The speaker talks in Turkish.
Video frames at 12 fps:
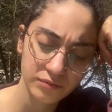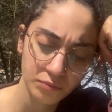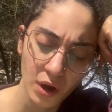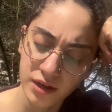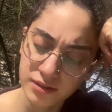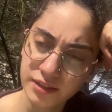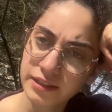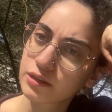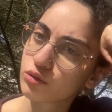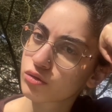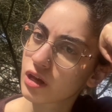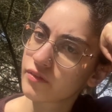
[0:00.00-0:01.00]
Bazıları
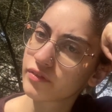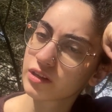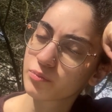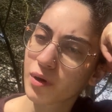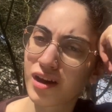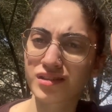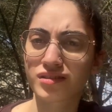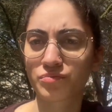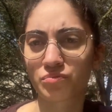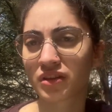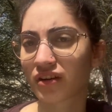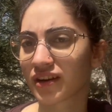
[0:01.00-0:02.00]
200 sayfalık,
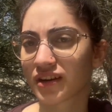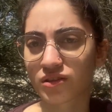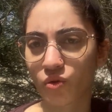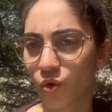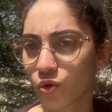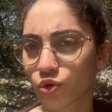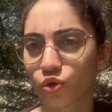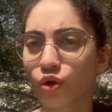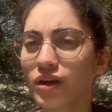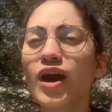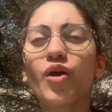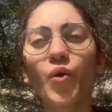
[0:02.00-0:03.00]
bazı bir tanesi öykü.
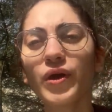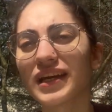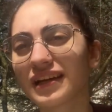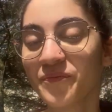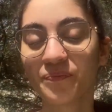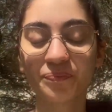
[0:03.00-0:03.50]
Yani öyle.